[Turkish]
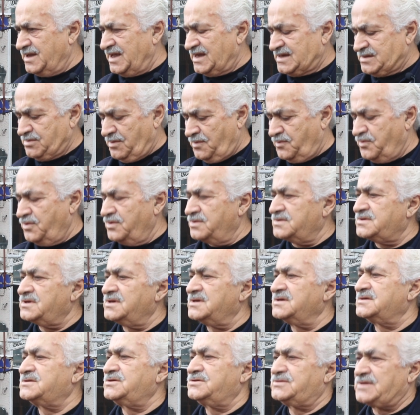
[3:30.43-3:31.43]
Geçmiş
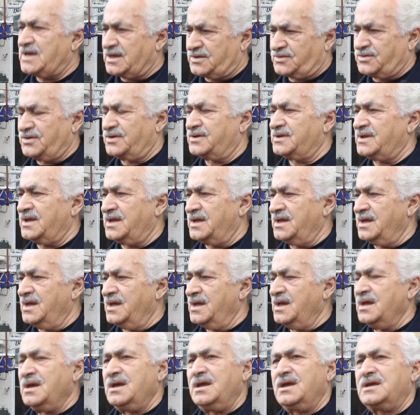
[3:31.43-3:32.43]
bir sektörde.
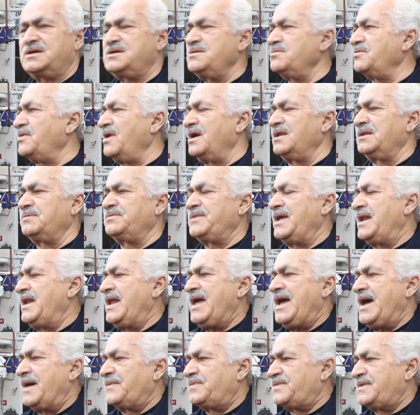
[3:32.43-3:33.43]
Şimdi kaldı da
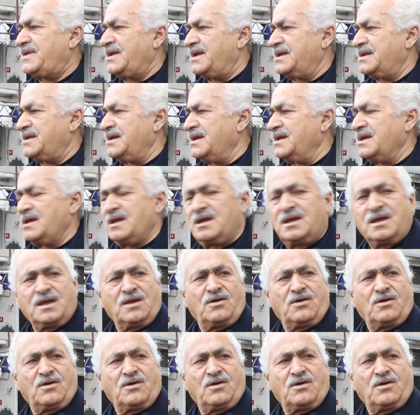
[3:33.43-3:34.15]
ne yaptı herkes?